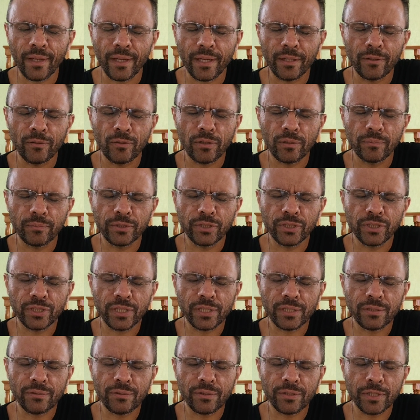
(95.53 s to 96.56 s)
Em nome de
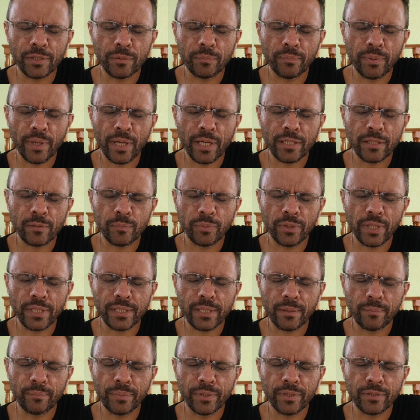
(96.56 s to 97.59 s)
Jesus, eu te peço para
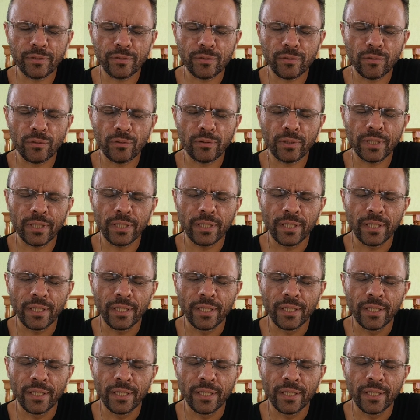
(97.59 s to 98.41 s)
essa pessoa